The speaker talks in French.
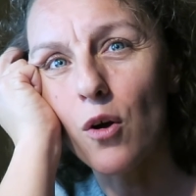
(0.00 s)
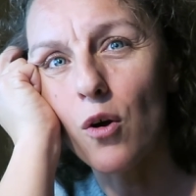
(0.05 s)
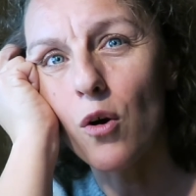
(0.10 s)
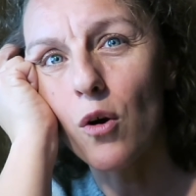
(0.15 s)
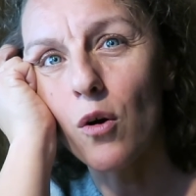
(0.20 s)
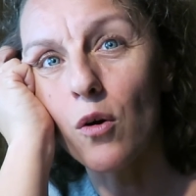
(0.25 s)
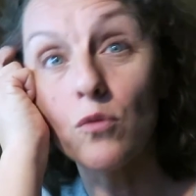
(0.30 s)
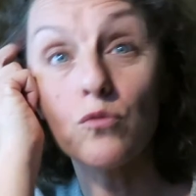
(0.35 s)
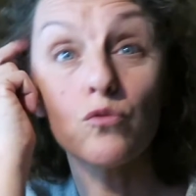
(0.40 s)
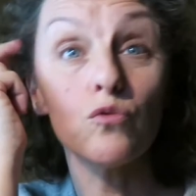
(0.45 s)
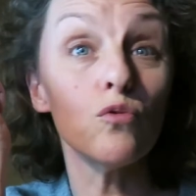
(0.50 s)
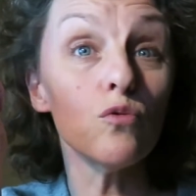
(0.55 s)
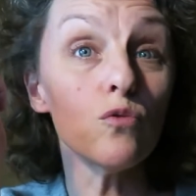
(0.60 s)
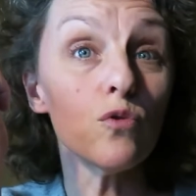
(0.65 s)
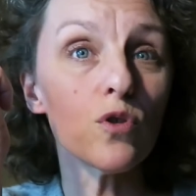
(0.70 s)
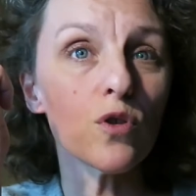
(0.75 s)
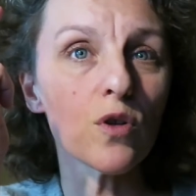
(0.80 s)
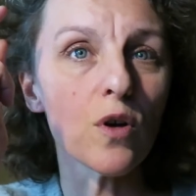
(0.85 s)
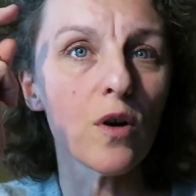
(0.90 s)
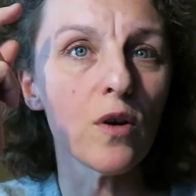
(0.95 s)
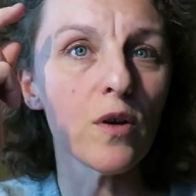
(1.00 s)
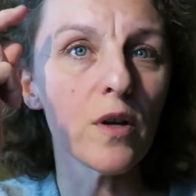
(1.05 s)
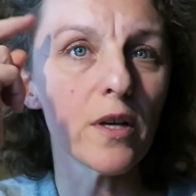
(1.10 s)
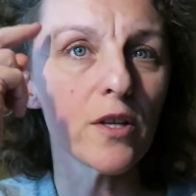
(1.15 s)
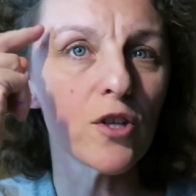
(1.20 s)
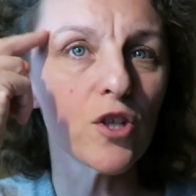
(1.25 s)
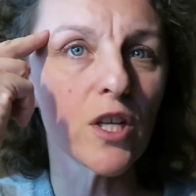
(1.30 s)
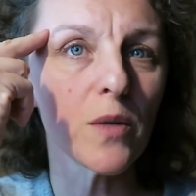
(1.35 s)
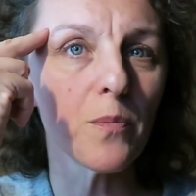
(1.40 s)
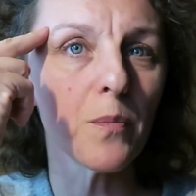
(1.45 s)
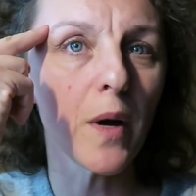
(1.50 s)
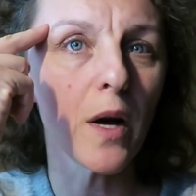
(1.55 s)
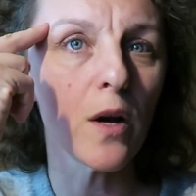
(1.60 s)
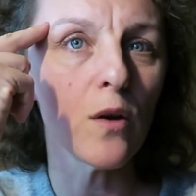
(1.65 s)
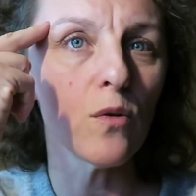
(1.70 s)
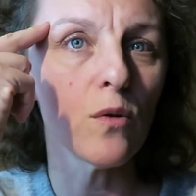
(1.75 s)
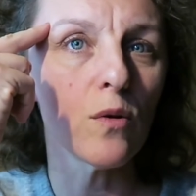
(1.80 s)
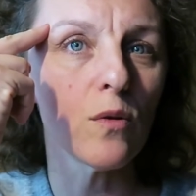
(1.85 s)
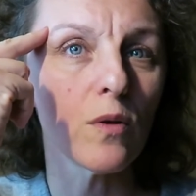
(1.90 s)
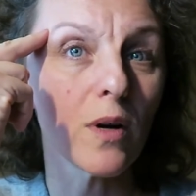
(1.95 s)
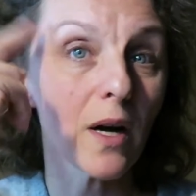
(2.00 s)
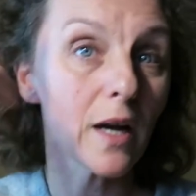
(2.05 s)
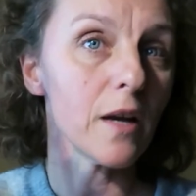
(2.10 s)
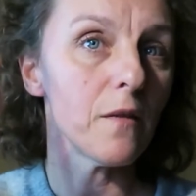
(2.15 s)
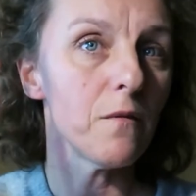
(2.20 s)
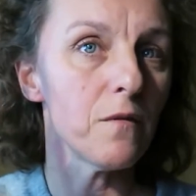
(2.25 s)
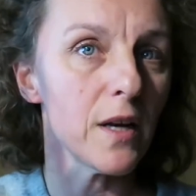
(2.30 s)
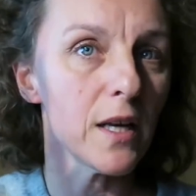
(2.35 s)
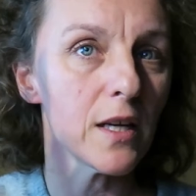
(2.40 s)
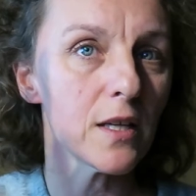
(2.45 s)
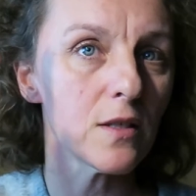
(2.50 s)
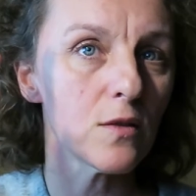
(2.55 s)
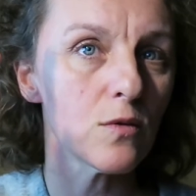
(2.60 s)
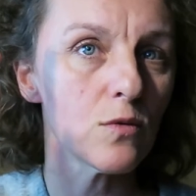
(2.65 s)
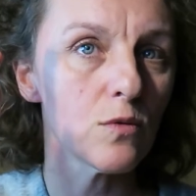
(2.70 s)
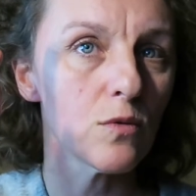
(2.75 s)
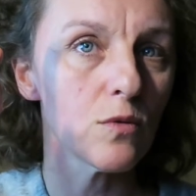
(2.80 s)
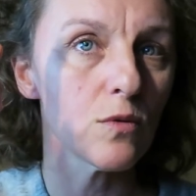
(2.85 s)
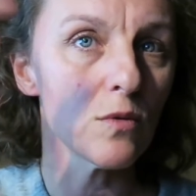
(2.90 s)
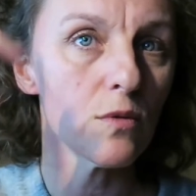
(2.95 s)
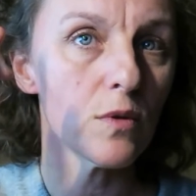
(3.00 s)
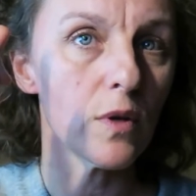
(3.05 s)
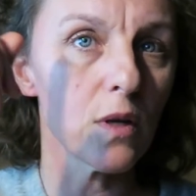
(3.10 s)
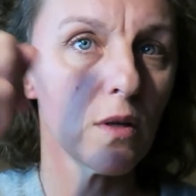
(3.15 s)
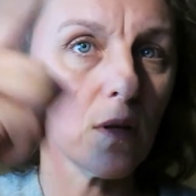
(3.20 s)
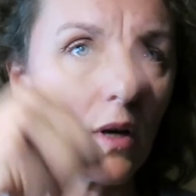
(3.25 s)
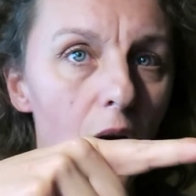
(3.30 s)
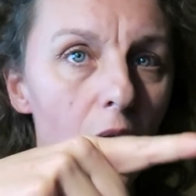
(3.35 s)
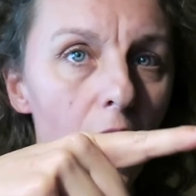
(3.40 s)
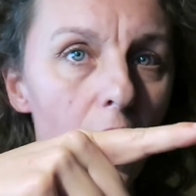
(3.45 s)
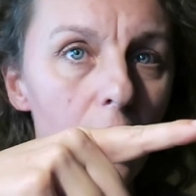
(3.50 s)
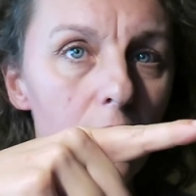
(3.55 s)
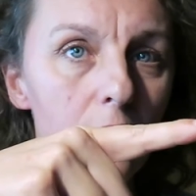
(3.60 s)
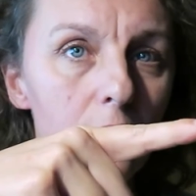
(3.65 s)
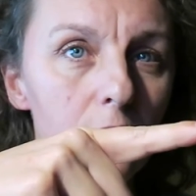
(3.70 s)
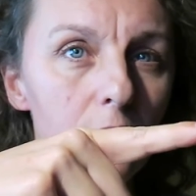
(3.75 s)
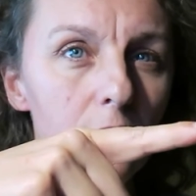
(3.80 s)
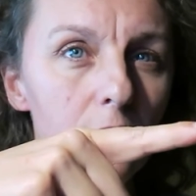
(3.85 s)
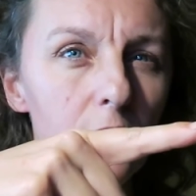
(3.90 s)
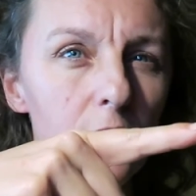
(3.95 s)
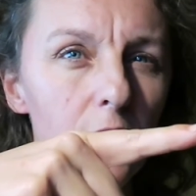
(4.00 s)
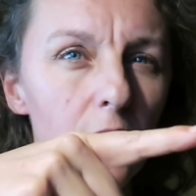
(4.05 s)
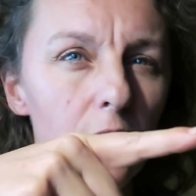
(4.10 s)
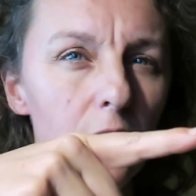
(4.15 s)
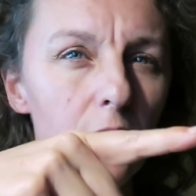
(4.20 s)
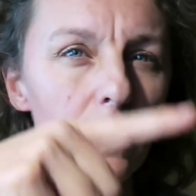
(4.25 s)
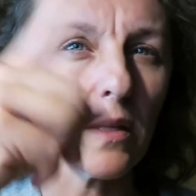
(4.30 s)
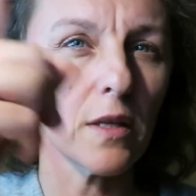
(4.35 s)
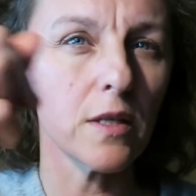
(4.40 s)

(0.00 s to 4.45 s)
quand toute seule, j'ai pas le réflexe de ah tiens,